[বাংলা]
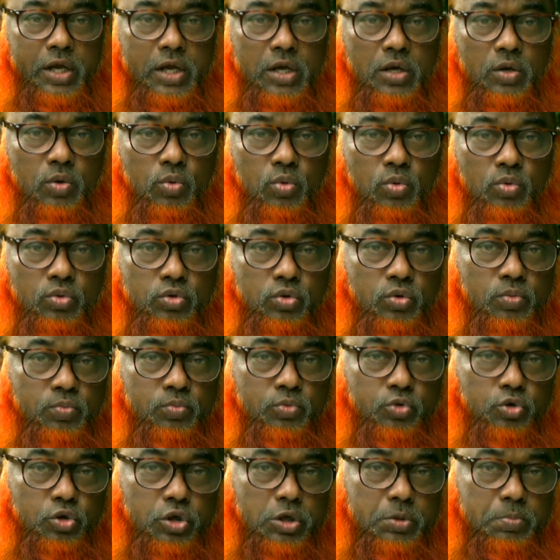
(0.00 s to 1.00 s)
إن كنتم
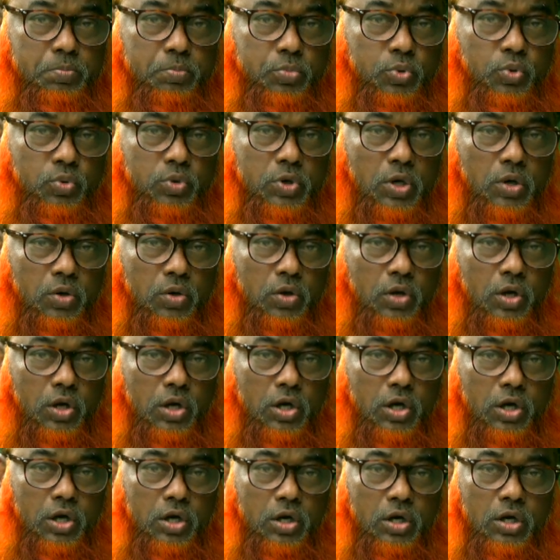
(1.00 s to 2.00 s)
تحبون الله
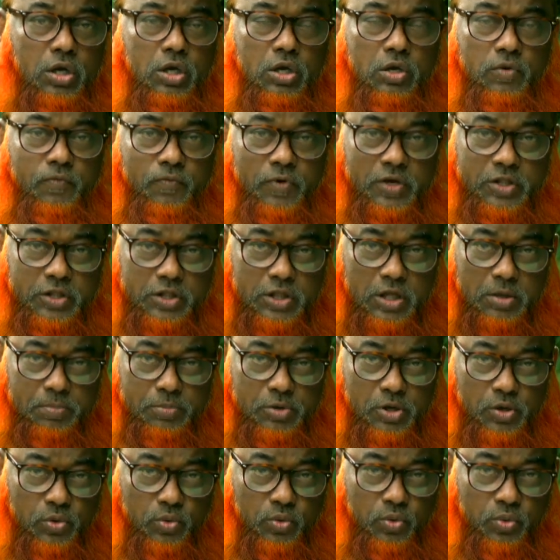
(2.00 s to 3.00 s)

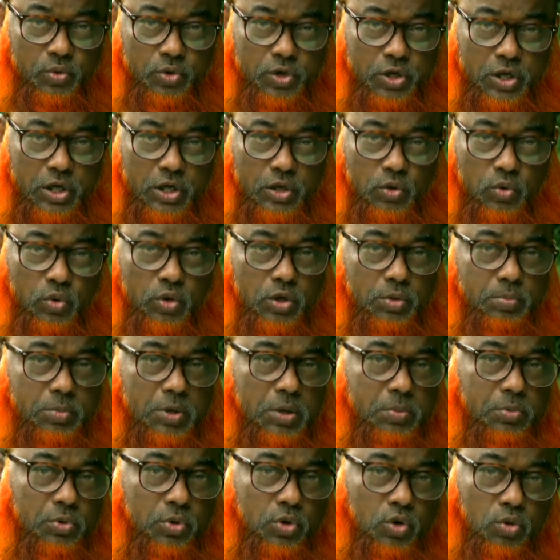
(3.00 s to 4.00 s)
فاتبعوني
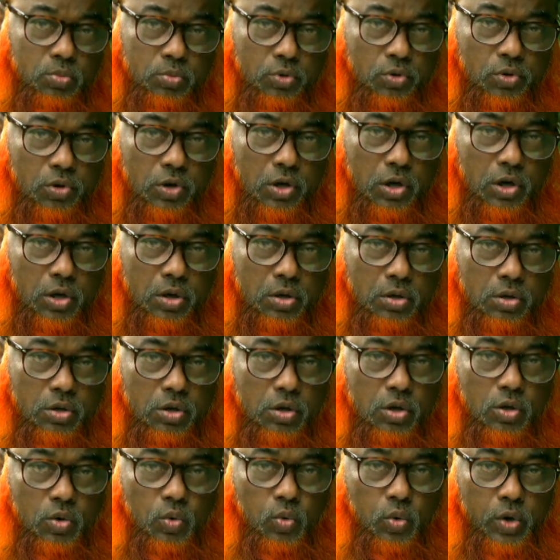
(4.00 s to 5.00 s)
يحببكم الله
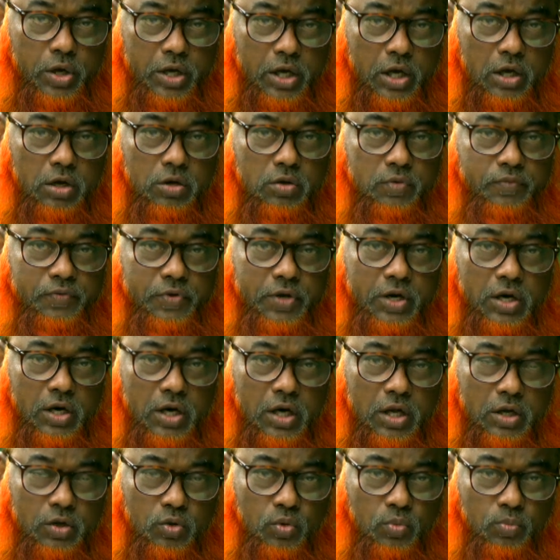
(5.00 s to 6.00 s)
ويغفر
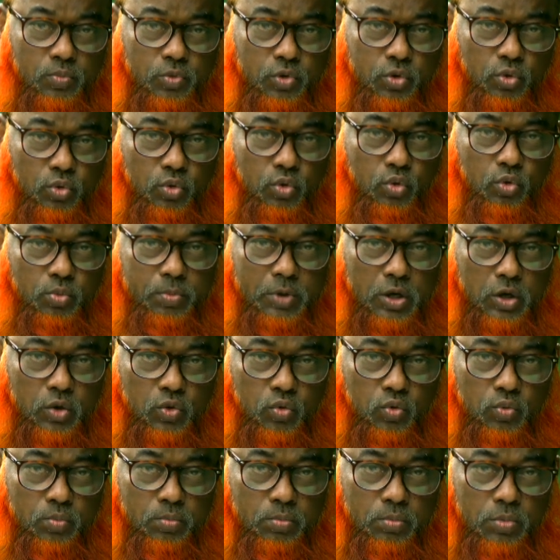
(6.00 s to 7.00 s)
لكم
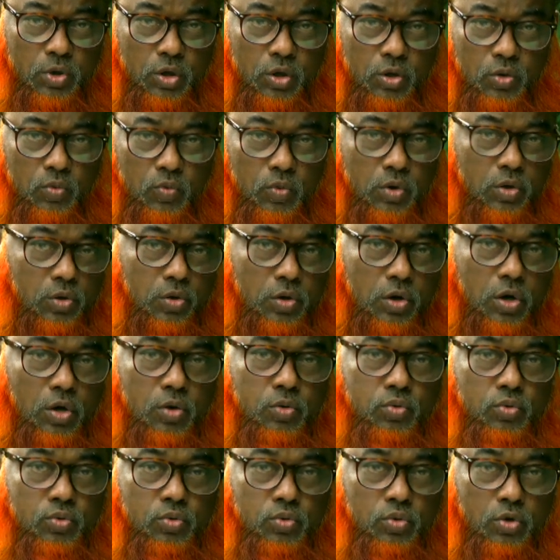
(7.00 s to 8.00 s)
ذنوبكم আল্লাহ
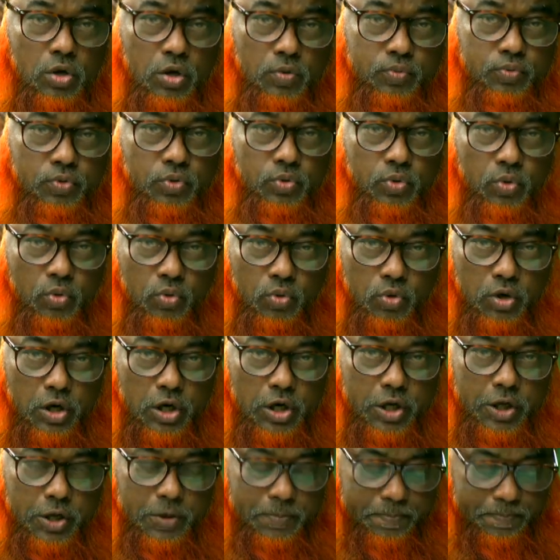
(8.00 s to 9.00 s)
গফুরুর
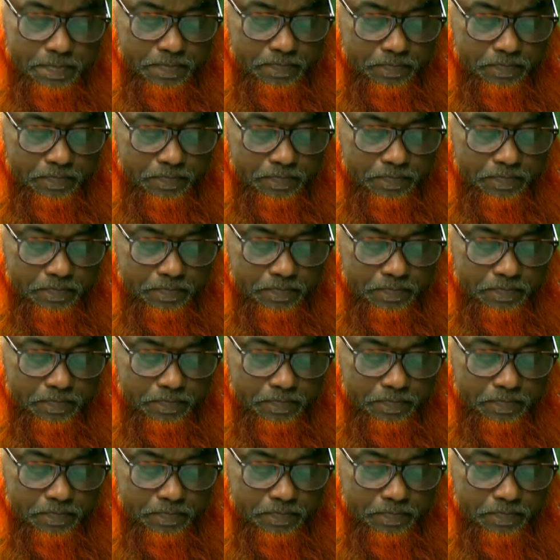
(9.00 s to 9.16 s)
রাহিম